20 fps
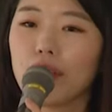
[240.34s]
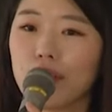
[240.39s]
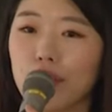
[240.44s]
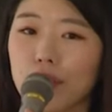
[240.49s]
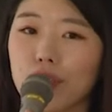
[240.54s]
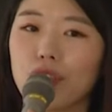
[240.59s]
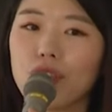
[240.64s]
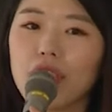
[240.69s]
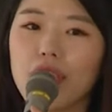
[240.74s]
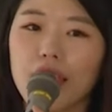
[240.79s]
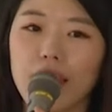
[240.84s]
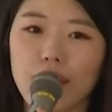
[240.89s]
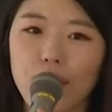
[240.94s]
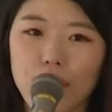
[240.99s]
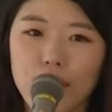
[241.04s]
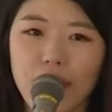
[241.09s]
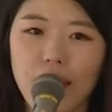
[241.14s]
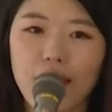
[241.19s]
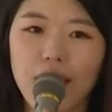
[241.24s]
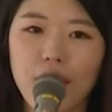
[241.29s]
꾸준히
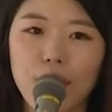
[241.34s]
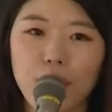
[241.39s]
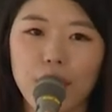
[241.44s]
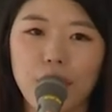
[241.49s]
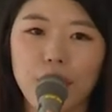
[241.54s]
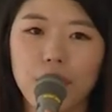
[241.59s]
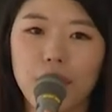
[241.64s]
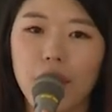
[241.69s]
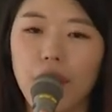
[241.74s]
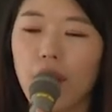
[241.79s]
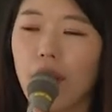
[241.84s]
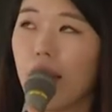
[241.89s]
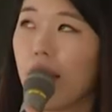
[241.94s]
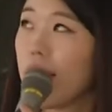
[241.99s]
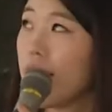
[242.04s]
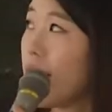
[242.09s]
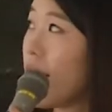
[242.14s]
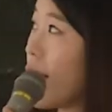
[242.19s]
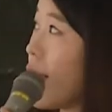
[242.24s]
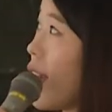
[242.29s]
성장을 하고 있고요.
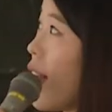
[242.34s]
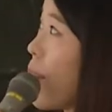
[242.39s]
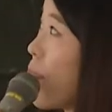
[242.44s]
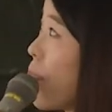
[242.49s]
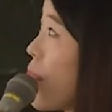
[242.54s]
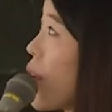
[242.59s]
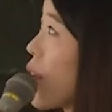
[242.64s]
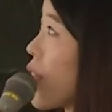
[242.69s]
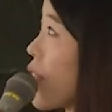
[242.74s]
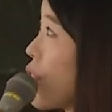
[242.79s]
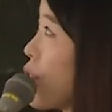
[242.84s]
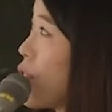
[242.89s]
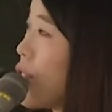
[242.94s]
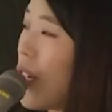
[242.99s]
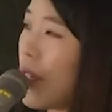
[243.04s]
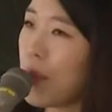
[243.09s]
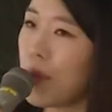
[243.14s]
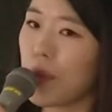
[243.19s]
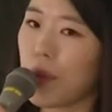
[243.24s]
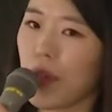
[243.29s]
특히 합병
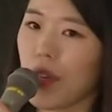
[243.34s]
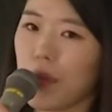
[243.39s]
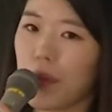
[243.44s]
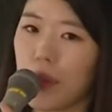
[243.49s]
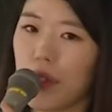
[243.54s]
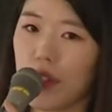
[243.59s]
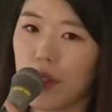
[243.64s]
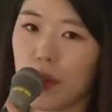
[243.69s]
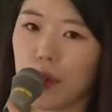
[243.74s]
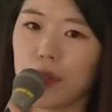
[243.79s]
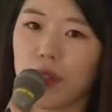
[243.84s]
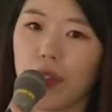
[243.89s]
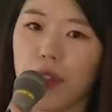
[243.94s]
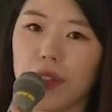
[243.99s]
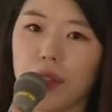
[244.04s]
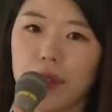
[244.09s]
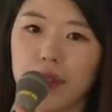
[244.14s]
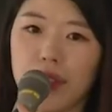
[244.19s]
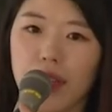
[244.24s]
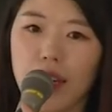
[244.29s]
이후에도 계속
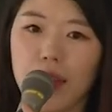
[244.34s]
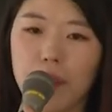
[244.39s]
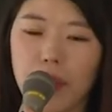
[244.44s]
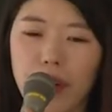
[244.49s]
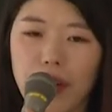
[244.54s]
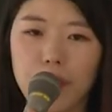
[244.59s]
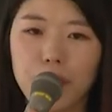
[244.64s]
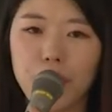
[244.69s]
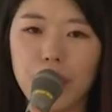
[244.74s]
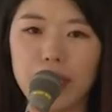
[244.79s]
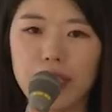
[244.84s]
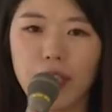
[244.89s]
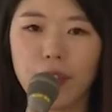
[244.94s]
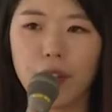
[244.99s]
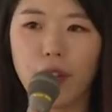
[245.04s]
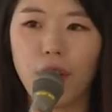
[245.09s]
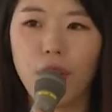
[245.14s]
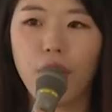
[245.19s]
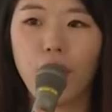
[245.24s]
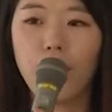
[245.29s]
지속적인 성장을 하고
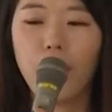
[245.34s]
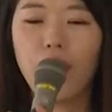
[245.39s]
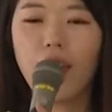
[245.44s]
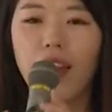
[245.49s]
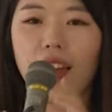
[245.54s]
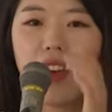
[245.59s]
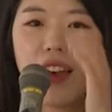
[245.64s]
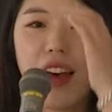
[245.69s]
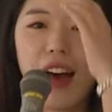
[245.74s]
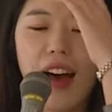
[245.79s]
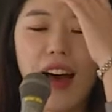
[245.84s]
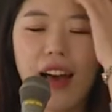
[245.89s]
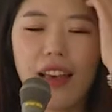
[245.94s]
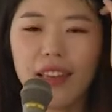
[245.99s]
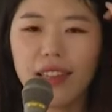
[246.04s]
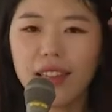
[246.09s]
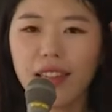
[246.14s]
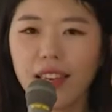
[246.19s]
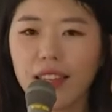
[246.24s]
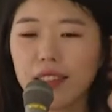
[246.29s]
있어서 아
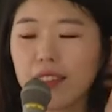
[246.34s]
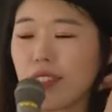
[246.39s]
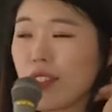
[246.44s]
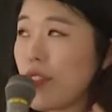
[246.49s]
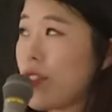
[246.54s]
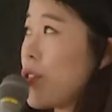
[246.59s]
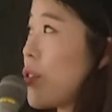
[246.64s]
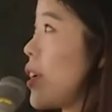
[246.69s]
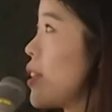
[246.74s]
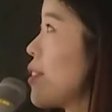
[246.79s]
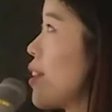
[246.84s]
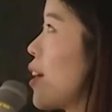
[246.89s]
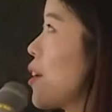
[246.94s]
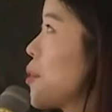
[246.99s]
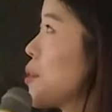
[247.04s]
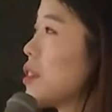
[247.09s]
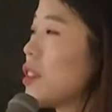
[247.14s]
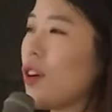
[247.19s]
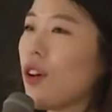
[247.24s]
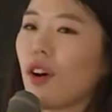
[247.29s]
이게
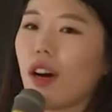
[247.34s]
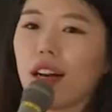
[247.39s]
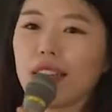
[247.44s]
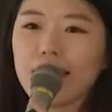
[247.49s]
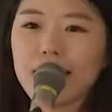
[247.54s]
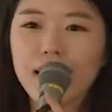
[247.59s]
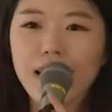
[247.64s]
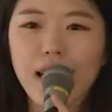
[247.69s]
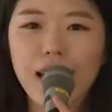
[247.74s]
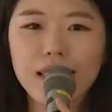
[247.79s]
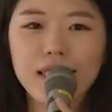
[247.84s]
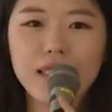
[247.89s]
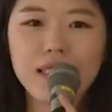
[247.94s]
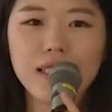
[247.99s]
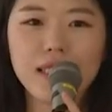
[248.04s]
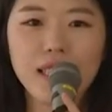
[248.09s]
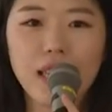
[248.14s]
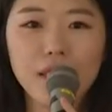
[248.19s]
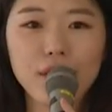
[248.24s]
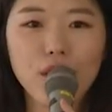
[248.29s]
지주회사로서
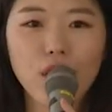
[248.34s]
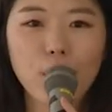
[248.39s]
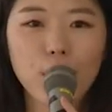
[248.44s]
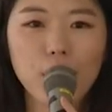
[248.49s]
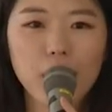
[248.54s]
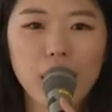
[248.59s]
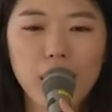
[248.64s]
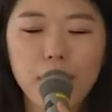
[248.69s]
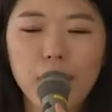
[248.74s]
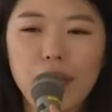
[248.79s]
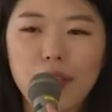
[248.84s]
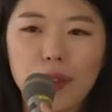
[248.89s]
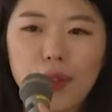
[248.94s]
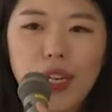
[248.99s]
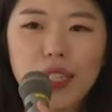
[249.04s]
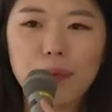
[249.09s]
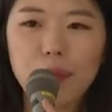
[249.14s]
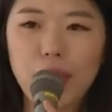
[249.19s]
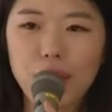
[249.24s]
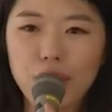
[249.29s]
가지는 장점을 기반으로
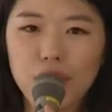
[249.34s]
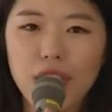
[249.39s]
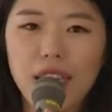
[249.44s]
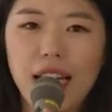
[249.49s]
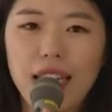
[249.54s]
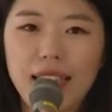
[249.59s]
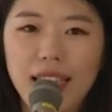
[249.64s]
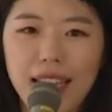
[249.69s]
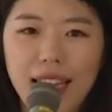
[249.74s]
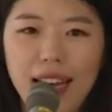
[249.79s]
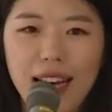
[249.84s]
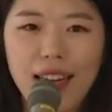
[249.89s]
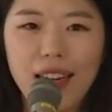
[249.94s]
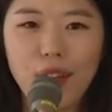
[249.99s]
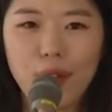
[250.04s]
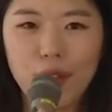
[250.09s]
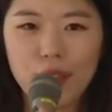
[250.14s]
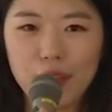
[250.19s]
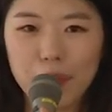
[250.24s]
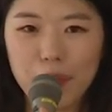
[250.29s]
하는 매출이
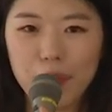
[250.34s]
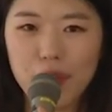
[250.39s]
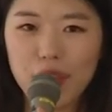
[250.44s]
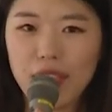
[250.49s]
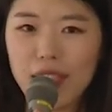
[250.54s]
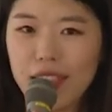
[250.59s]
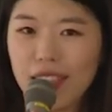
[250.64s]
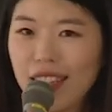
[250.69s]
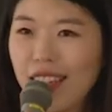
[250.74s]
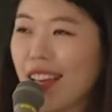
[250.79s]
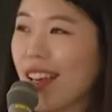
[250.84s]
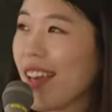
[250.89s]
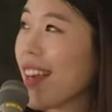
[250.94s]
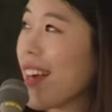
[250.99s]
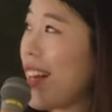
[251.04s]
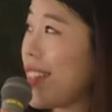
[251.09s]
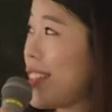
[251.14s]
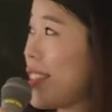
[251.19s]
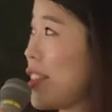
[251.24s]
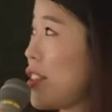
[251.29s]
아닌가라고 의문을
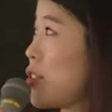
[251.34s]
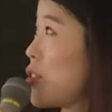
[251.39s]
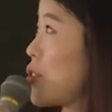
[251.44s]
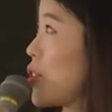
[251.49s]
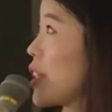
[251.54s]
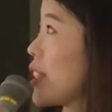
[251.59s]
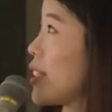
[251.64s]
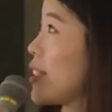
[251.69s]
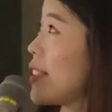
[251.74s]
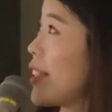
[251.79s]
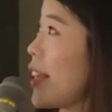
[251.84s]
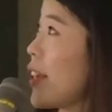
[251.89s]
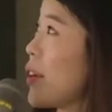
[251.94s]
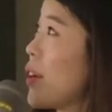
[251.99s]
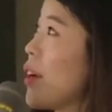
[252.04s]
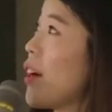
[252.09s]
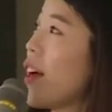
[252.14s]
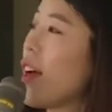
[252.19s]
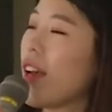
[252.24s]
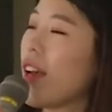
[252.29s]
가지실 수도
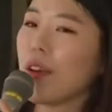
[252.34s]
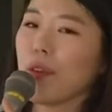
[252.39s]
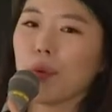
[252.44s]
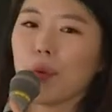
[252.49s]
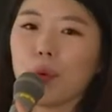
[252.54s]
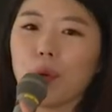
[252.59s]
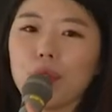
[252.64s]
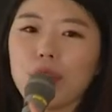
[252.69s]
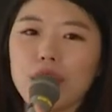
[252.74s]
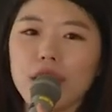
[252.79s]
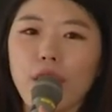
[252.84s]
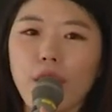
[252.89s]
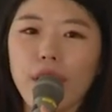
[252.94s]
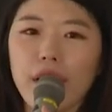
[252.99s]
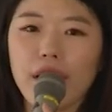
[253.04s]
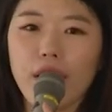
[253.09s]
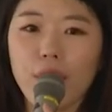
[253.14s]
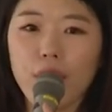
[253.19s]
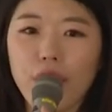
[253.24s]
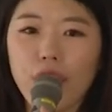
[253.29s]
있는데요. 요거는
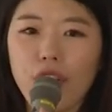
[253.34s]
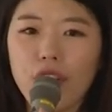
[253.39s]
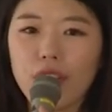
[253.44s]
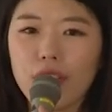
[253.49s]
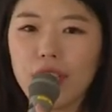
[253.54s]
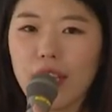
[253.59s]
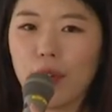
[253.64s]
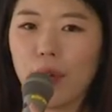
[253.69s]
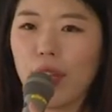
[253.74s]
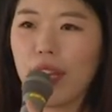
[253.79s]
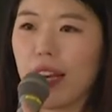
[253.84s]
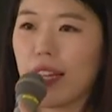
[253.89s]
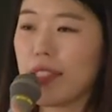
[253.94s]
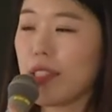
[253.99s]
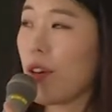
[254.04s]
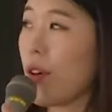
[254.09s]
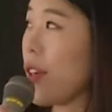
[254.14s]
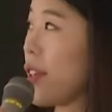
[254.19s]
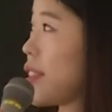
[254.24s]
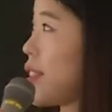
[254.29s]
저희 연결을 제외한
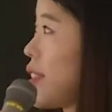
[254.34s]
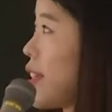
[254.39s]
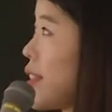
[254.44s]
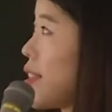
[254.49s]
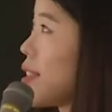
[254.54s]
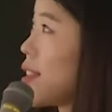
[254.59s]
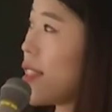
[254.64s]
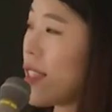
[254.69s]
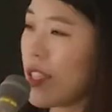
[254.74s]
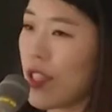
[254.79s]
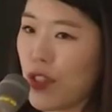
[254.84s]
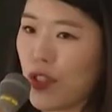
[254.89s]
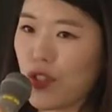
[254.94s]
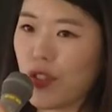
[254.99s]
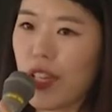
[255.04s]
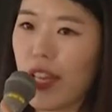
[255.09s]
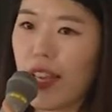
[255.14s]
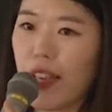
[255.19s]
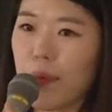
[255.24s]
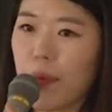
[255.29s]
저희 CNC
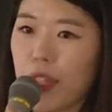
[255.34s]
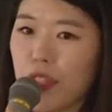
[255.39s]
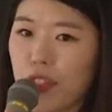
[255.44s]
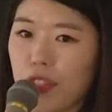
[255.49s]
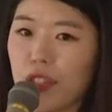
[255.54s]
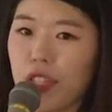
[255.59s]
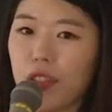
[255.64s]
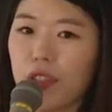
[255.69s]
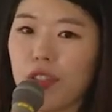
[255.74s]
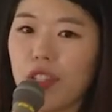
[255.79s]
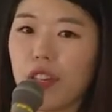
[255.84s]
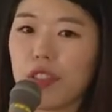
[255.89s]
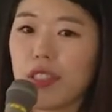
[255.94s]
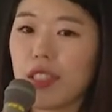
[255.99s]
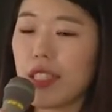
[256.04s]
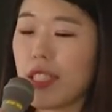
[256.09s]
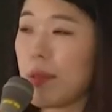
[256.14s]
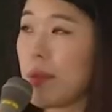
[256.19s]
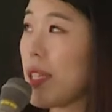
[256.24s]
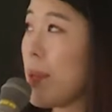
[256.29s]
기준의 매출이고요.
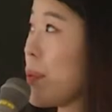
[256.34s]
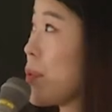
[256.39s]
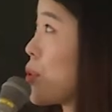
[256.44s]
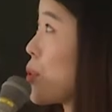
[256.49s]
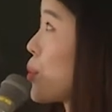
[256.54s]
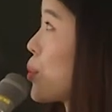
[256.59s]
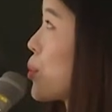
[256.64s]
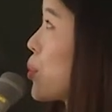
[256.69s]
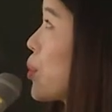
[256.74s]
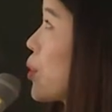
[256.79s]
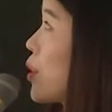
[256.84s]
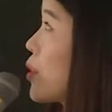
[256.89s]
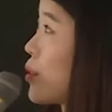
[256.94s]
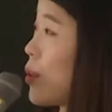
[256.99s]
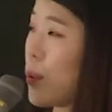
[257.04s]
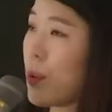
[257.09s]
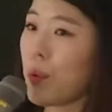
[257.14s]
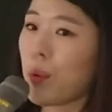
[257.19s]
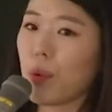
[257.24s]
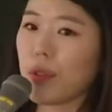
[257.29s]
지금 3조
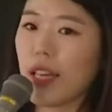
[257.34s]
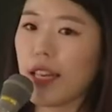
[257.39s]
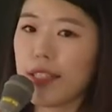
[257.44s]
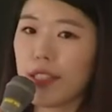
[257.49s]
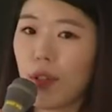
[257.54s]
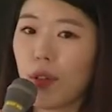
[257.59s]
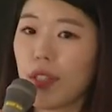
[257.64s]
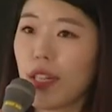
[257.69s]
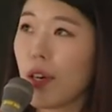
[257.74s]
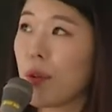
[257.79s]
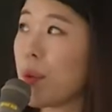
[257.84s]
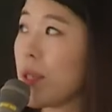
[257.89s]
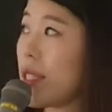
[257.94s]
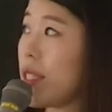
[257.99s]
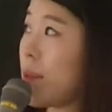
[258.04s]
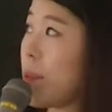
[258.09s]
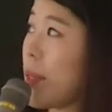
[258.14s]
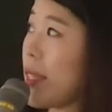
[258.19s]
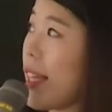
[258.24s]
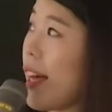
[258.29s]
정도 달성을 하고
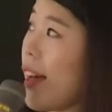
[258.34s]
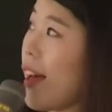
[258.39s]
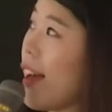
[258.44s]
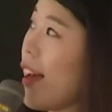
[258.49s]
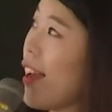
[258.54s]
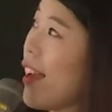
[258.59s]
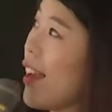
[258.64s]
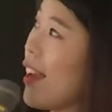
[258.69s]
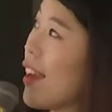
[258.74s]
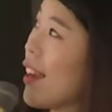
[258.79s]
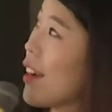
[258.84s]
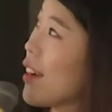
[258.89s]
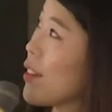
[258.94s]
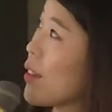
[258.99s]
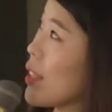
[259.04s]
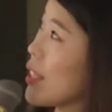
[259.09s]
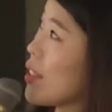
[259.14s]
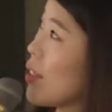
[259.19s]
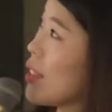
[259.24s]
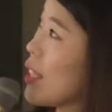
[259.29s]
있습니다.
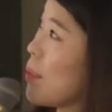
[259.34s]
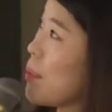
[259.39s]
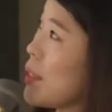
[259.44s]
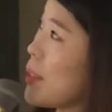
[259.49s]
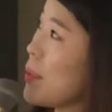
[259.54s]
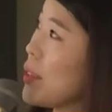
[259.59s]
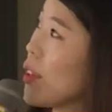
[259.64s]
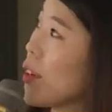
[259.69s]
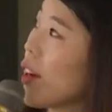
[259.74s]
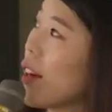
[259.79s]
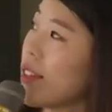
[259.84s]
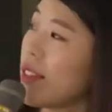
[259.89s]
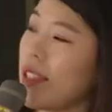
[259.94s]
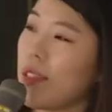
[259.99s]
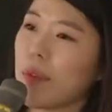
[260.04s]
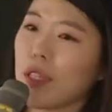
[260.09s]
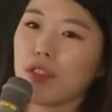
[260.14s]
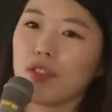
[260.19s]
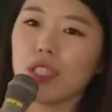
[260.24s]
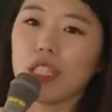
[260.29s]

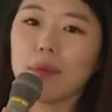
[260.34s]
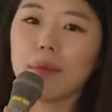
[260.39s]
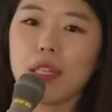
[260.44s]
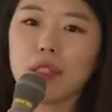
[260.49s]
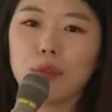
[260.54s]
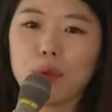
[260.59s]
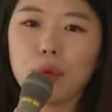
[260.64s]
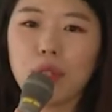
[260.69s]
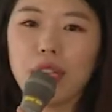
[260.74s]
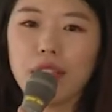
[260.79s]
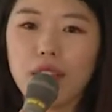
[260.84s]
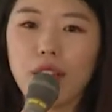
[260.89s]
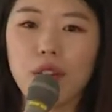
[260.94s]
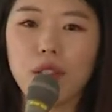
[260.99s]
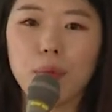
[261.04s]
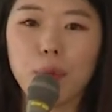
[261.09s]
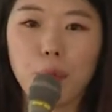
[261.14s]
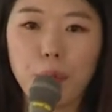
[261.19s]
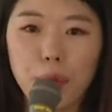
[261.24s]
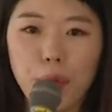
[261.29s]
2030년까지 매출 200조
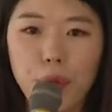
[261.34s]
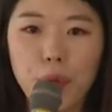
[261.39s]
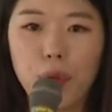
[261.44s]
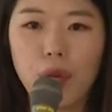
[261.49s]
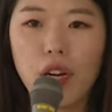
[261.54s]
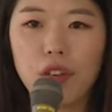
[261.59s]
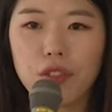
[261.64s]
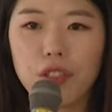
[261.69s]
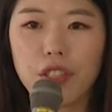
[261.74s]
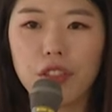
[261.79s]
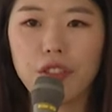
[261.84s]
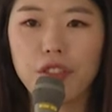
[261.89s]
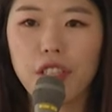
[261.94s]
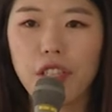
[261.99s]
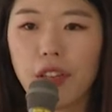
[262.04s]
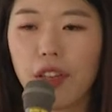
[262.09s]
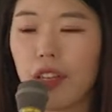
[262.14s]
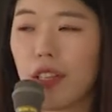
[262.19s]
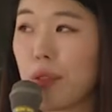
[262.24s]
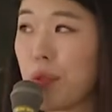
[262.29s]
달성을 목표로 하고
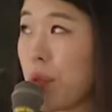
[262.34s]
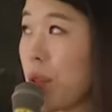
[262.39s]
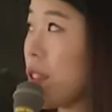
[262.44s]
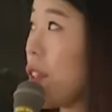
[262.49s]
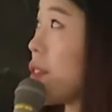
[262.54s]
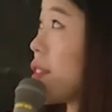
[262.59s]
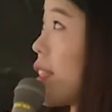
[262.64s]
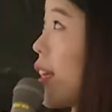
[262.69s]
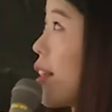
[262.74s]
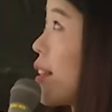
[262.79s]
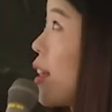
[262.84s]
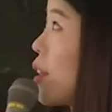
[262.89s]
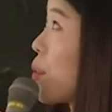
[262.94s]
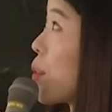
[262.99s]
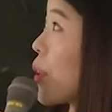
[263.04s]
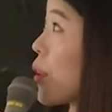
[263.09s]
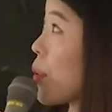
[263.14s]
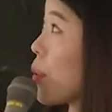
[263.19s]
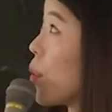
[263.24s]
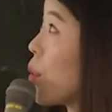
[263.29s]
있고요. 계속 성장을
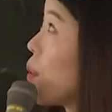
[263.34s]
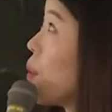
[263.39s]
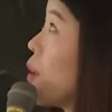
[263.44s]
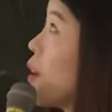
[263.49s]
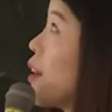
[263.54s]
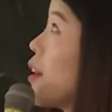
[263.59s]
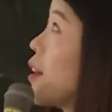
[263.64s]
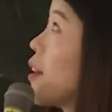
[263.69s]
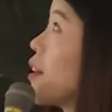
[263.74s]
하고 있고